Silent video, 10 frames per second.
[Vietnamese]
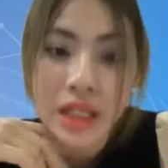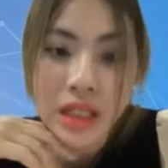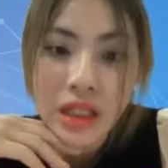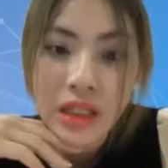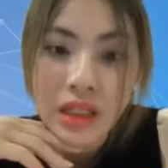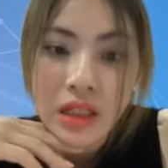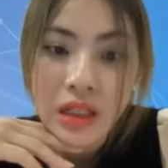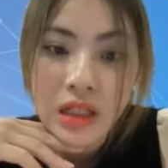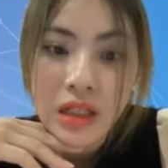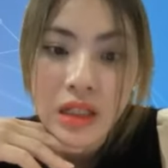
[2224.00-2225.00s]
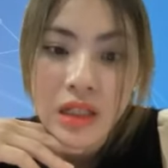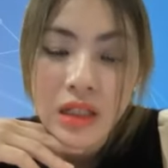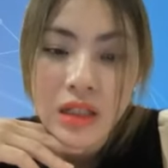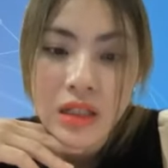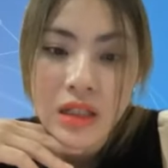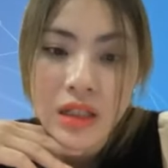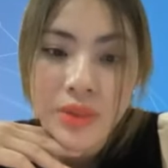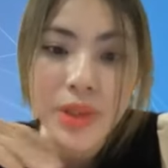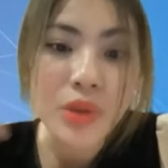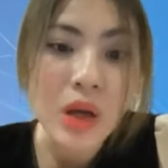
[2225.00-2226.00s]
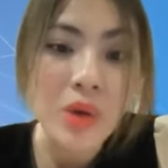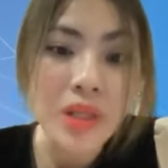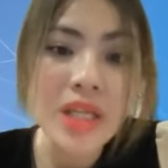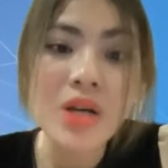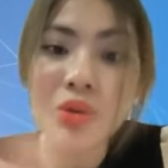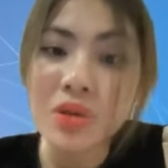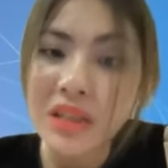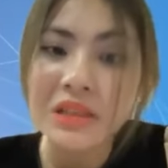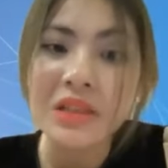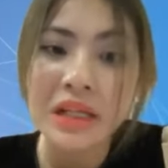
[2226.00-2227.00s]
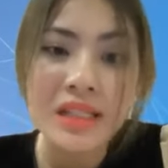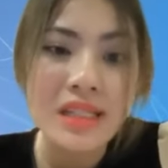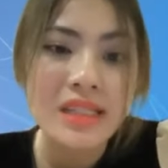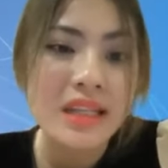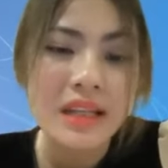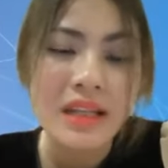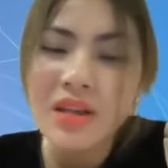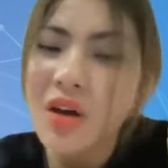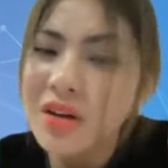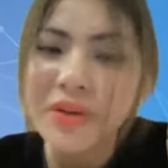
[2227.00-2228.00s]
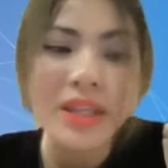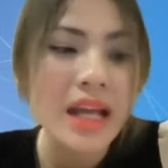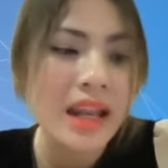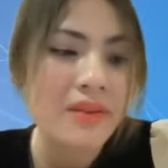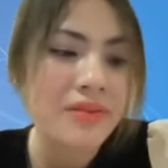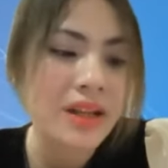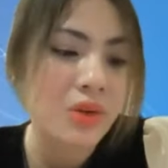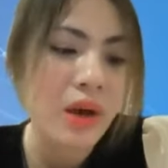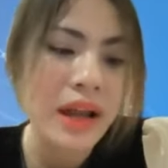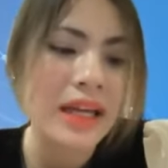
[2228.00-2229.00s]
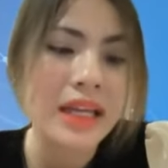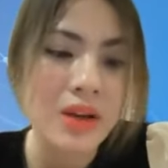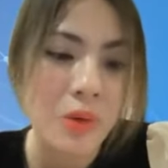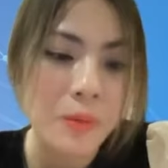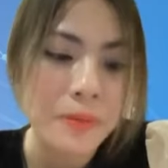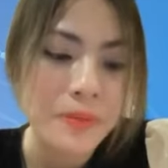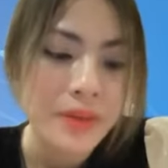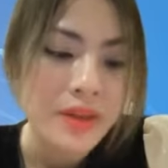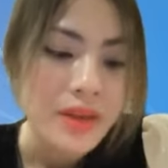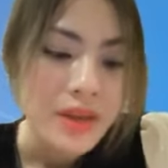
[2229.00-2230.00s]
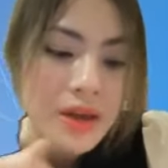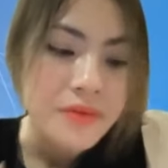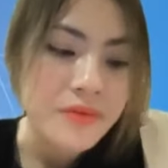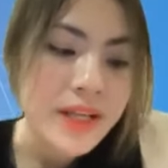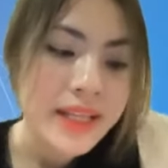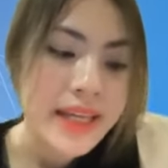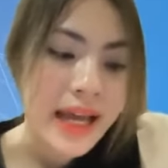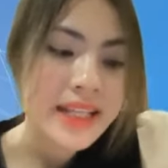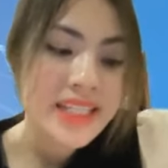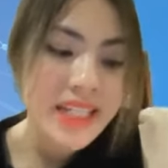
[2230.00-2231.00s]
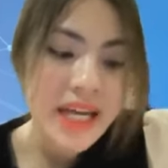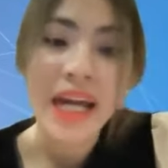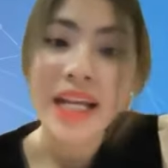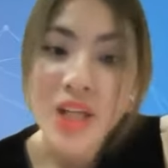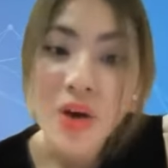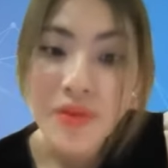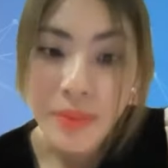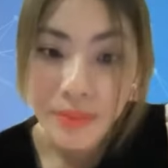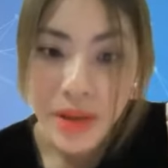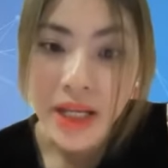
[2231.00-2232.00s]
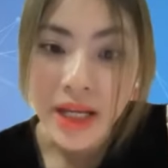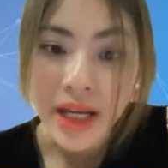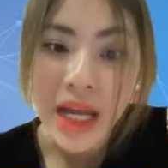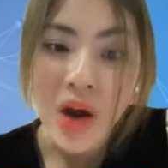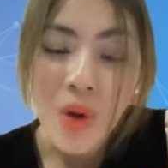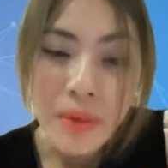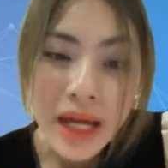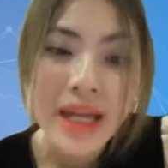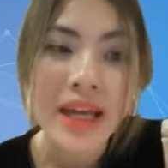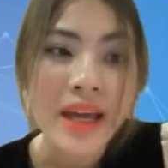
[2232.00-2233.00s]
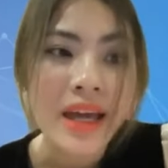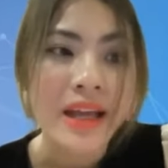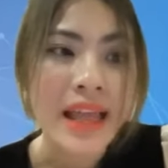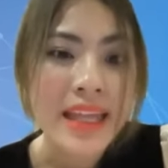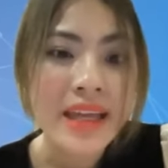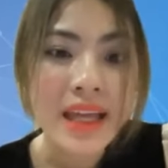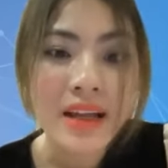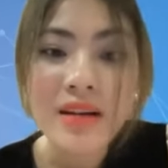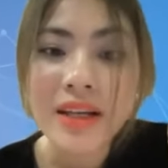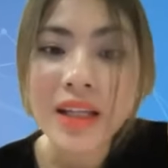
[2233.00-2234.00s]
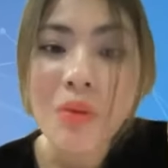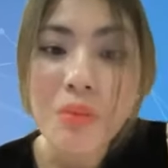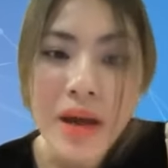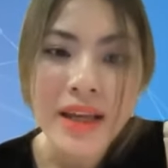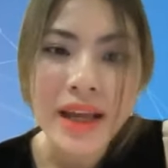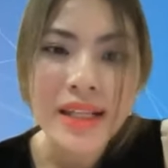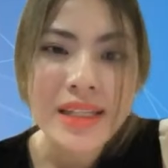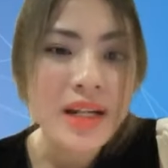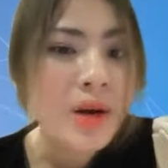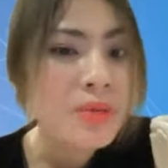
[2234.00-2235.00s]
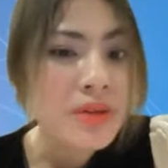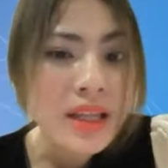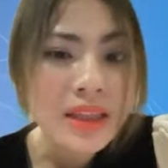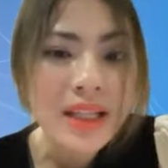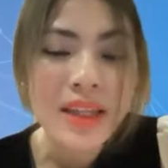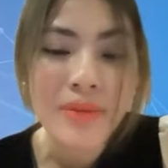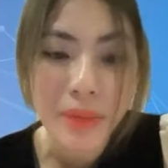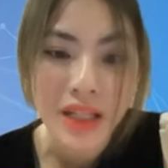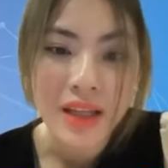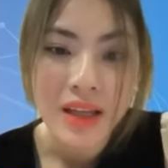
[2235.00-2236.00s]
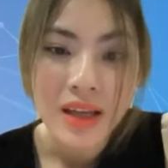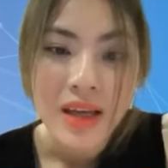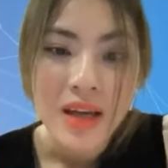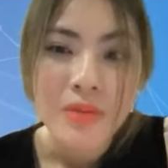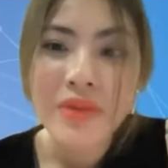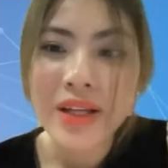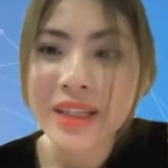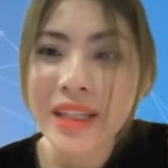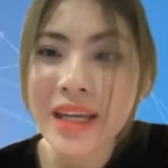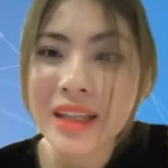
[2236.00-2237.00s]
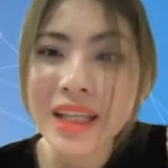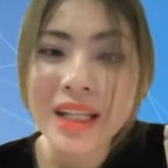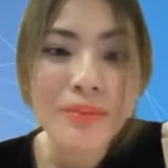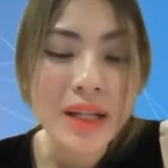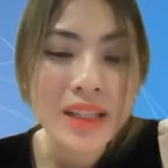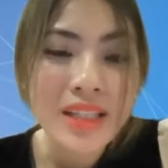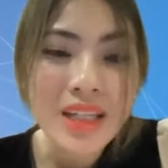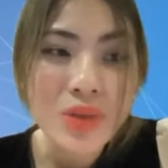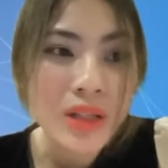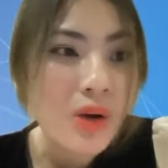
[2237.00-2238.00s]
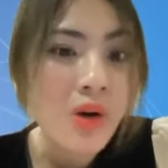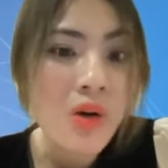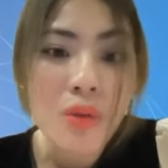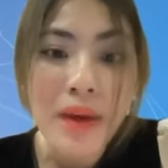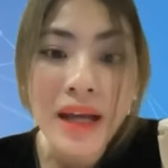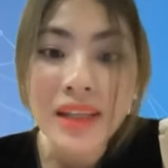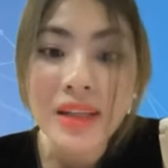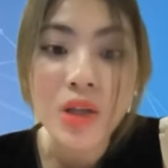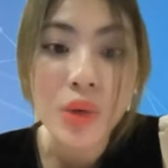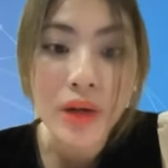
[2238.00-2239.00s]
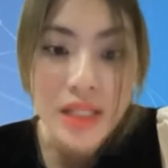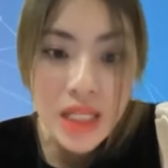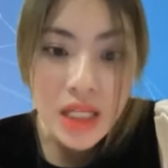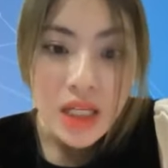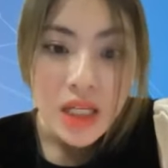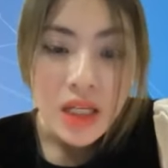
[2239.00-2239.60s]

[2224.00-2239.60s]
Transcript: ý. Nhưng mà chúng ta có nhiều chút chắn anh chị sẽ thấy rõ là vấn đề lạm phát nó quá là kinh khủng. Vậy thì anh chị hãy cho phép mình ngày hôm nay là những cái người thông minh, anh chị không nên tích tiền mặt. Bởi vì tiền tích tiền mặt chết chúng ta cũng không có mang đi được đúng không anh chị?